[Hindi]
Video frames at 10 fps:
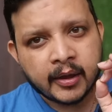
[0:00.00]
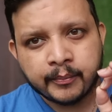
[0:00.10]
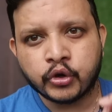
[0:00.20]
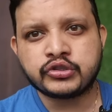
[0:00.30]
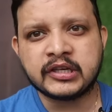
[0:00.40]

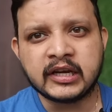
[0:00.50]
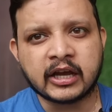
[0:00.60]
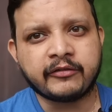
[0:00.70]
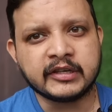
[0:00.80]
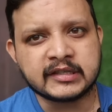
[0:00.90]
मोहसिन
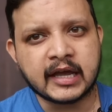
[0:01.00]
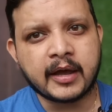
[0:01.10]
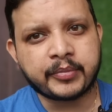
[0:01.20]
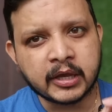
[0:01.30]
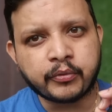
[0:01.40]
नकवी
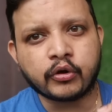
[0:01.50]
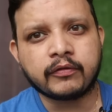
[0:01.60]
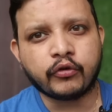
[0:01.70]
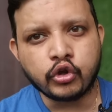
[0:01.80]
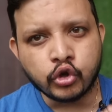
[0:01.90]
साहब की
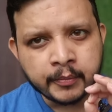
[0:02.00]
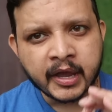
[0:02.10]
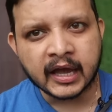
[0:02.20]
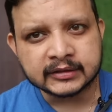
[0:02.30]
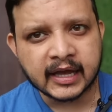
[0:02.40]
पोर्टफोलियो में
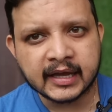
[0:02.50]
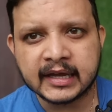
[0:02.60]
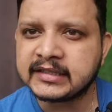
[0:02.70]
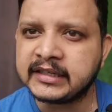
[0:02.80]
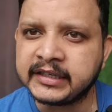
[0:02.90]
आता
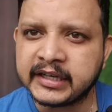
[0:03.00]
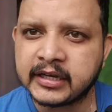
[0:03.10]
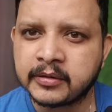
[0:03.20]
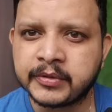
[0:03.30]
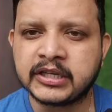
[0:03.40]
है एज
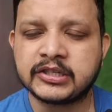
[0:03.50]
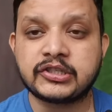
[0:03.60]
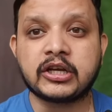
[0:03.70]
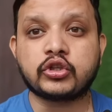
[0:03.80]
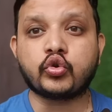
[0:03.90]
इंटीरियर
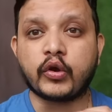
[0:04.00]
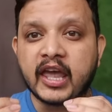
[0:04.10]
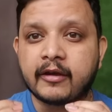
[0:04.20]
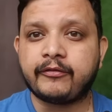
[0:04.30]
मिनिस्टर तो एक